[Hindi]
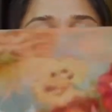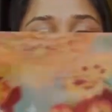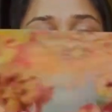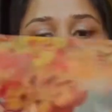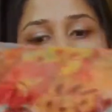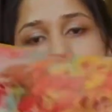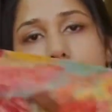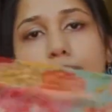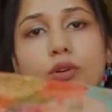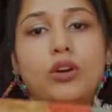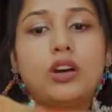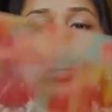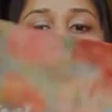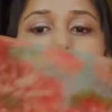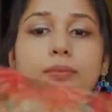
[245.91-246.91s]
और ये भी
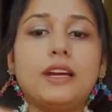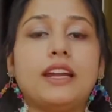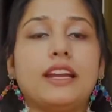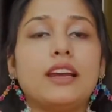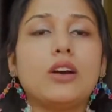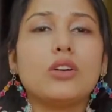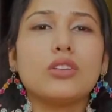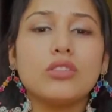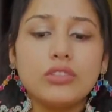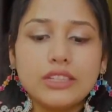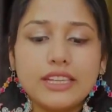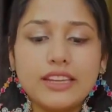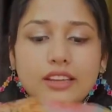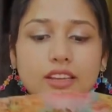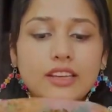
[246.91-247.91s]
बहुत प्यारा है और
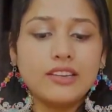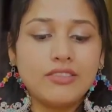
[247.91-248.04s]
ये